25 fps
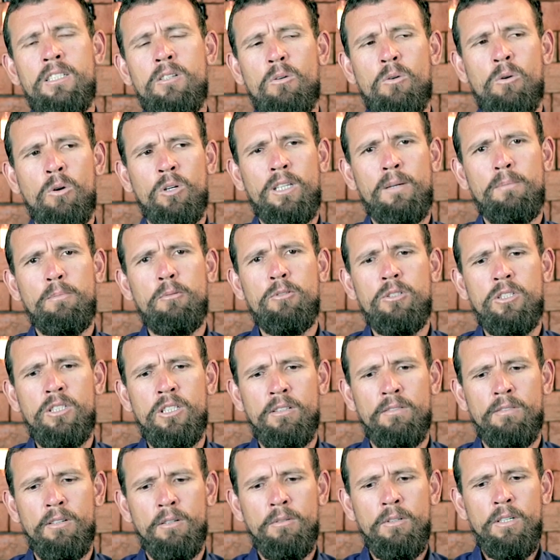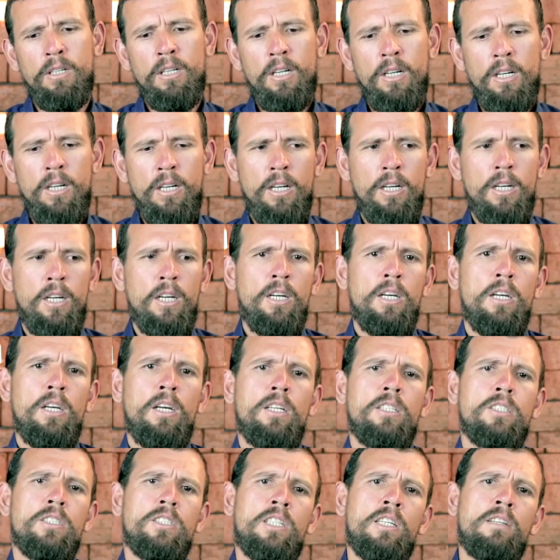em conta possível.
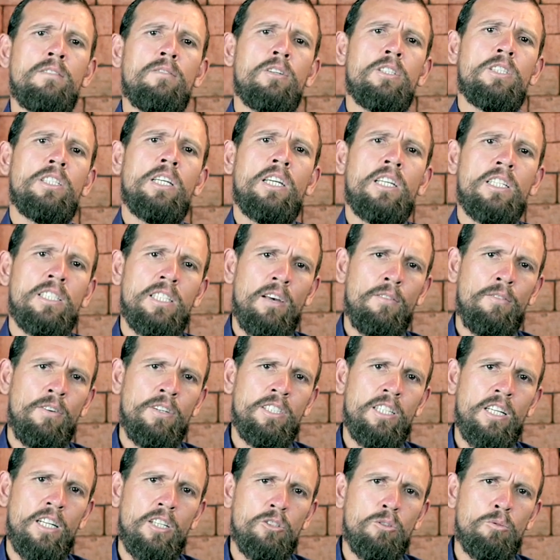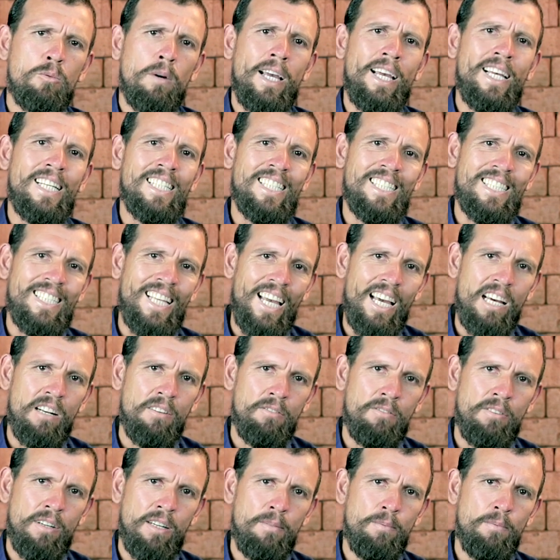Se você quiser fazer a sua
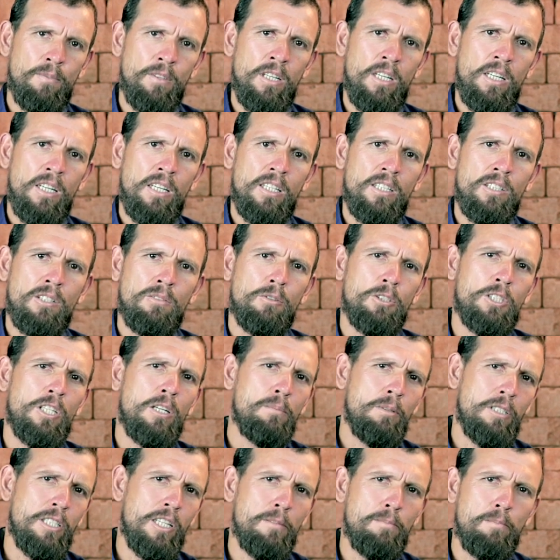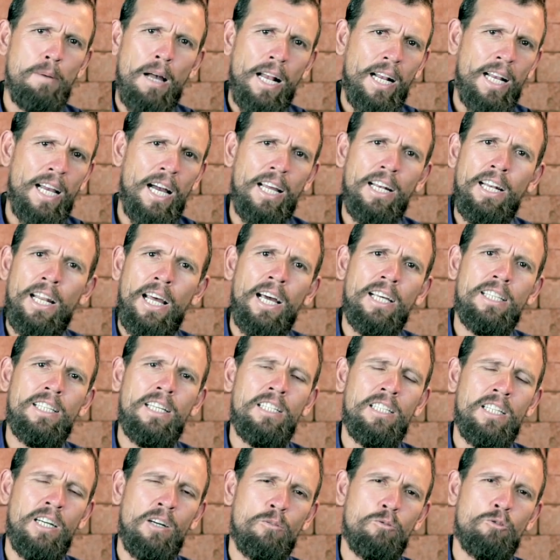reserva, você não precisa pagar nada,
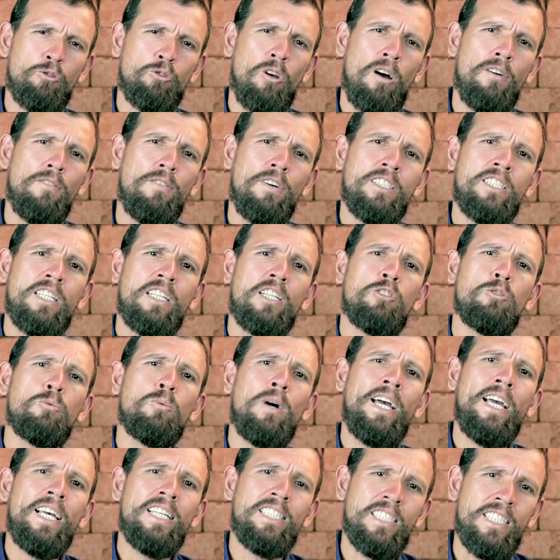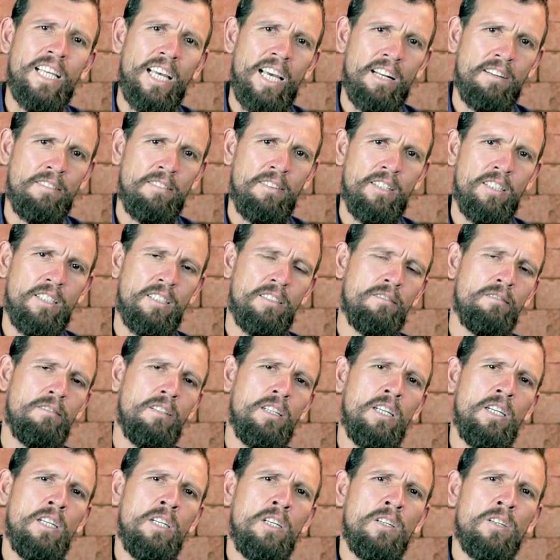não, só fazer a sua reserva.
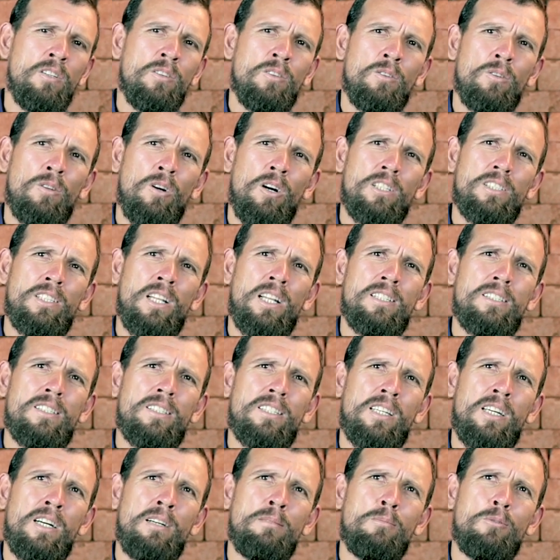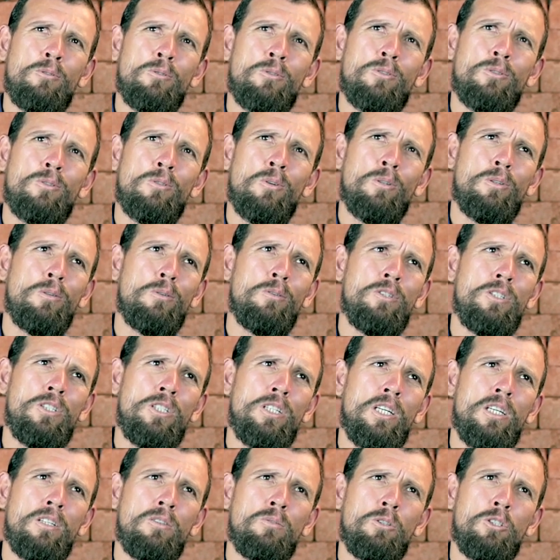Nós lançamos outro
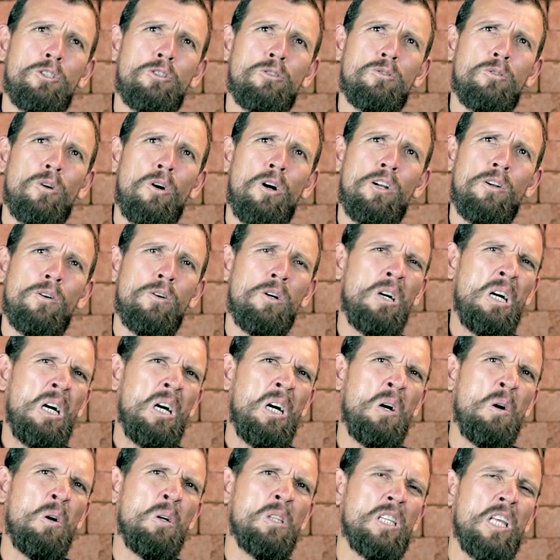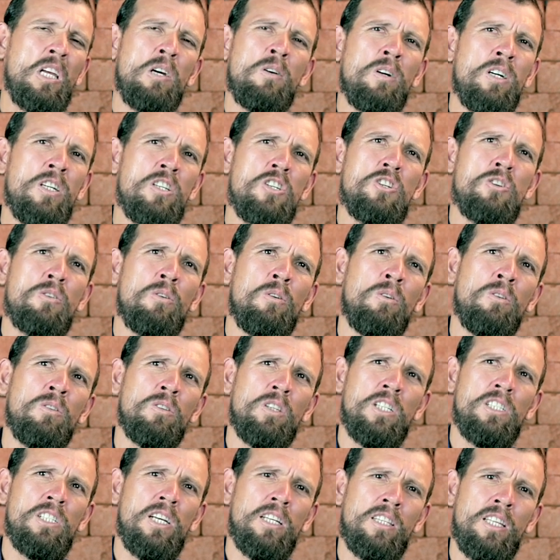dia no Story, ontem ou
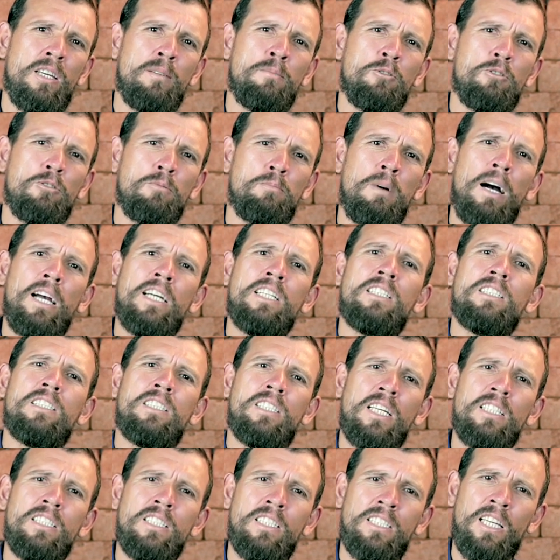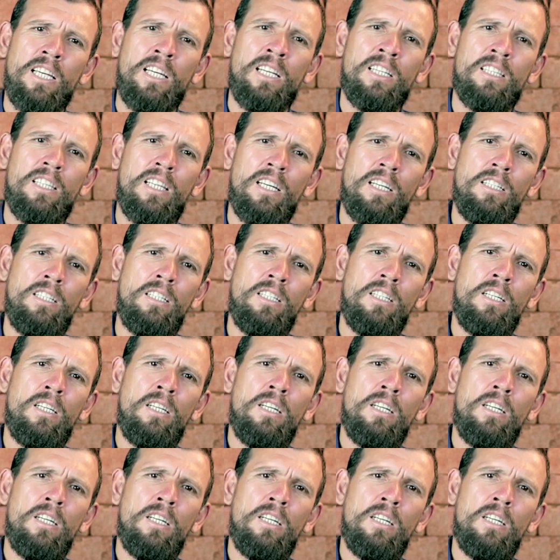anteontem, já temos mais de 60